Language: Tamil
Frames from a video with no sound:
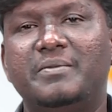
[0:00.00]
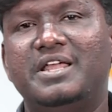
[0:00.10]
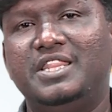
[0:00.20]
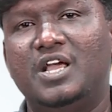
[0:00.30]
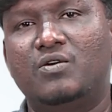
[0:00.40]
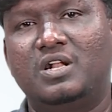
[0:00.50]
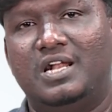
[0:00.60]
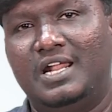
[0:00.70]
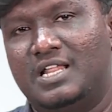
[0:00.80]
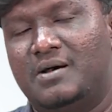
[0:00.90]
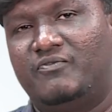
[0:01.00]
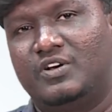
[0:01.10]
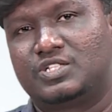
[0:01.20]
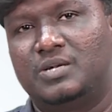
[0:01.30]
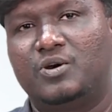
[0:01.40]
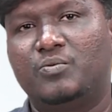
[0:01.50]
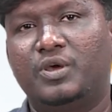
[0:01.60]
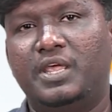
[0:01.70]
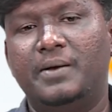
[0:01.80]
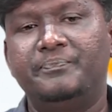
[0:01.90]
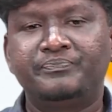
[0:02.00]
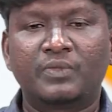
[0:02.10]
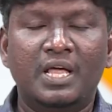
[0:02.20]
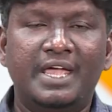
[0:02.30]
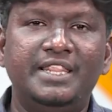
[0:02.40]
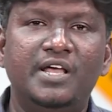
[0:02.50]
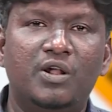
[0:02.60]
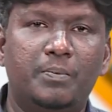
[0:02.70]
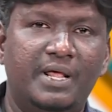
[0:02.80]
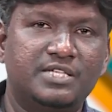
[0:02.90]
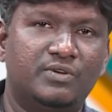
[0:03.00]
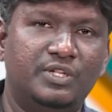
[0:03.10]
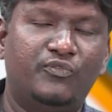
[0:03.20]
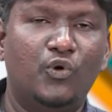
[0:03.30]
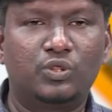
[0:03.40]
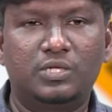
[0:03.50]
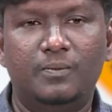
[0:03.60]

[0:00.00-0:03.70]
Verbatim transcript: நம்ம இந்தியாவோட நிலை தான் ஃபர்ஸ்ட் நமக்கு முக்கியம் இந்தியாவோட பிளேஸ் வந்து ஃபோர்த்